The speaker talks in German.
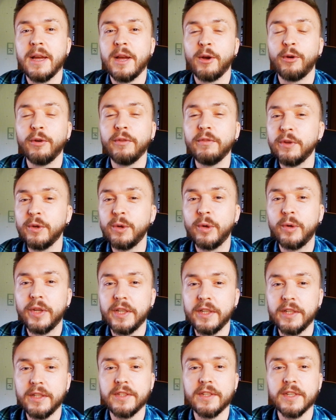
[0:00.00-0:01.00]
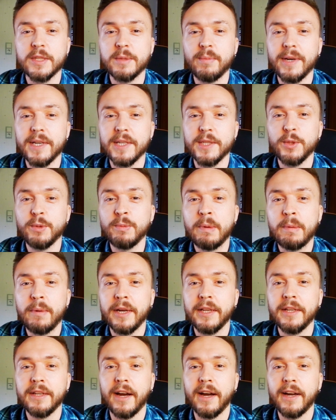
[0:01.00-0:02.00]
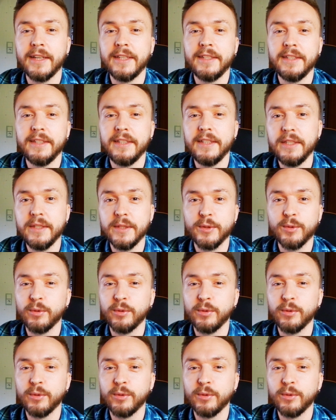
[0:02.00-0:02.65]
konfiguriere ich das meist über meine IDE,